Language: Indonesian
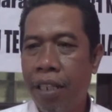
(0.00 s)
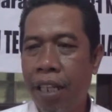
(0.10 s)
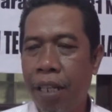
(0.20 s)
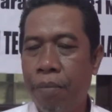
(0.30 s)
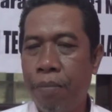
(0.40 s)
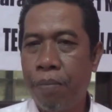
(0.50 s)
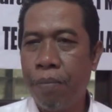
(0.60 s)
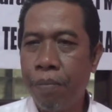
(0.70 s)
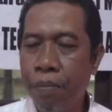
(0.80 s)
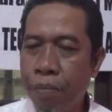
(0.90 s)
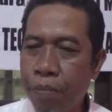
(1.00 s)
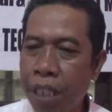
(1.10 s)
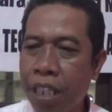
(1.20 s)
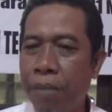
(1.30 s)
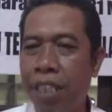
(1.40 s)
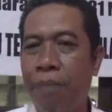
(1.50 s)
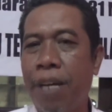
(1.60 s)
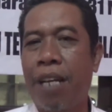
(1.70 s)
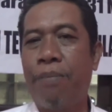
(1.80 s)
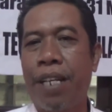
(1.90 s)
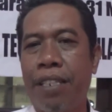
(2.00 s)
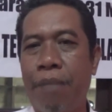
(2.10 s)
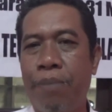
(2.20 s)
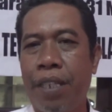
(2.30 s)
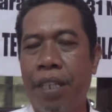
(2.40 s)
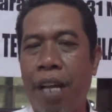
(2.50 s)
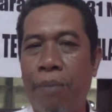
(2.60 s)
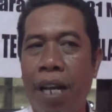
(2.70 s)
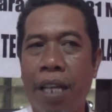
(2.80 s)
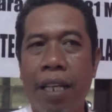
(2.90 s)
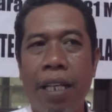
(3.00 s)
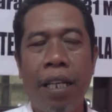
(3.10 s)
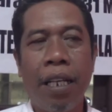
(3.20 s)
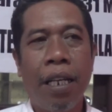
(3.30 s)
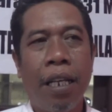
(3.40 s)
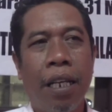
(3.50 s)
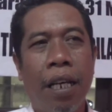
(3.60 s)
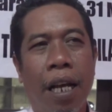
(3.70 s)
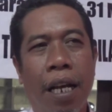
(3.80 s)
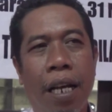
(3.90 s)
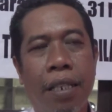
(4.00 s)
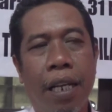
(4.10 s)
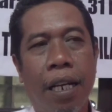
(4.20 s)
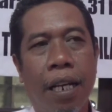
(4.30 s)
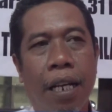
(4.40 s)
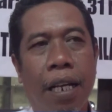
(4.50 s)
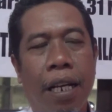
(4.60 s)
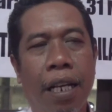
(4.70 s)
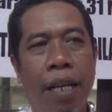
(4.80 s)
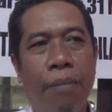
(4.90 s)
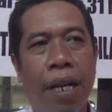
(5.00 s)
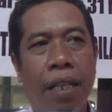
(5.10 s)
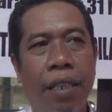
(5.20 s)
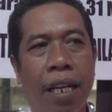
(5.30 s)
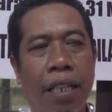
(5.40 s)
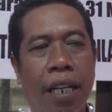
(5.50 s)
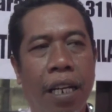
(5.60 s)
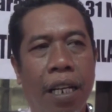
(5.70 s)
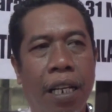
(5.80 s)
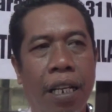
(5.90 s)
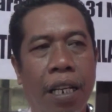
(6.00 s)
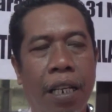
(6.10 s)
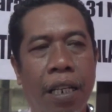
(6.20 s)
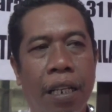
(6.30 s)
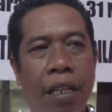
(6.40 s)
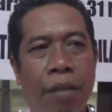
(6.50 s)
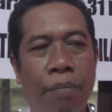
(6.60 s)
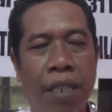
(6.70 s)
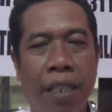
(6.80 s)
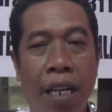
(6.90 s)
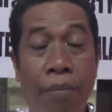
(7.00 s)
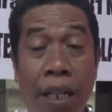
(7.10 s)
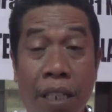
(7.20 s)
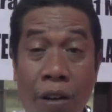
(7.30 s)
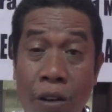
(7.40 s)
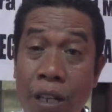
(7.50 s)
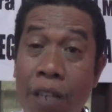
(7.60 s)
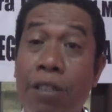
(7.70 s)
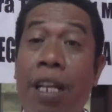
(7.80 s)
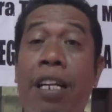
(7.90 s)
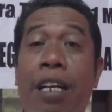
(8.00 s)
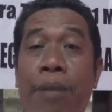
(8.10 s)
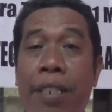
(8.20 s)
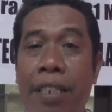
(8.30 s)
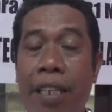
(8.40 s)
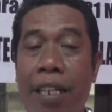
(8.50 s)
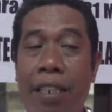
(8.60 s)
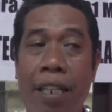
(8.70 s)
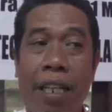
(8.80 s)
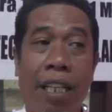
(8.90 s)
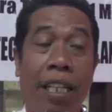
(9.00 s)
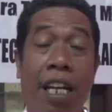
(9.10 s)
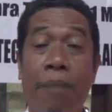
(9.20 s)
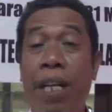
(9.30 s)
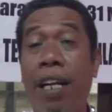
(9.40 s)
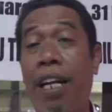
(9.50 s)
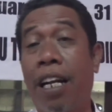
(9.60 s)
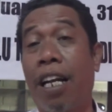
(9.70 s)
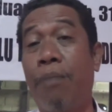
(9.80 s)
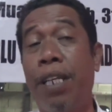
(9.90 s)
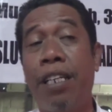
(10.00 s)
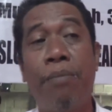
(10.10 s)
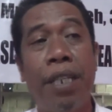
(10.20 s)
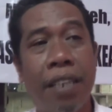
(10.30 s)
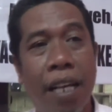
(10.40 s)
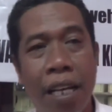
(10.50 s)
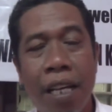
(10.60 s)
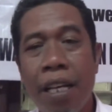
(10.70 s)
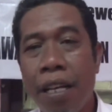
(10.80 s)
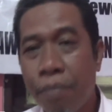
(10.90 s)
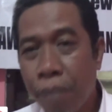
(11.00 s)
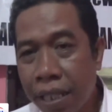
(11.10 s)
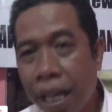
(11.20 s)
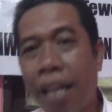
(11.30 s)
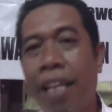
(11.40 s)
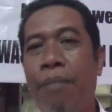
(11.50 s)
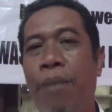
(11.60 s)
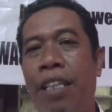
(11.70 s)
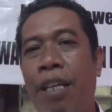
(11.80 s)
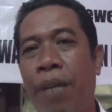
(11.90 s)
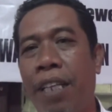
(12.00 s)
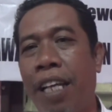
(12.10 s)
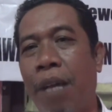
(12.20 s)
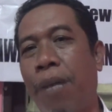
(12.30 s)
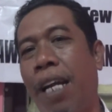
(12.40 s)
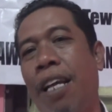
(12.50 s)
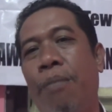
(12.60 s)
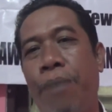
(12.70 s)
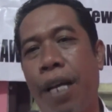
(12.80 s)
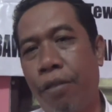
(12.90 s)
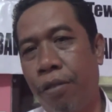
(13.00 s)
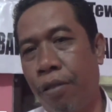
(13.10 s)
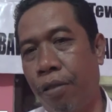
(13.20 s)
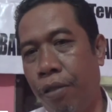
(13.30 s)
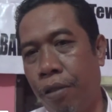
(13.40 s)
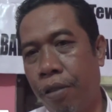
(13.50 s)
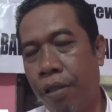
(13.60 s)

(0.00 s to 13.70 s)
Jadi bisa menyamakan persepsi, apalagi adanya yang terakhir-terakhir ini masalah berita hoax dan ujaran kebencian. Kita harapkan rekan-rekan media bisa menyaring berita-berita yang mana yang patut untuk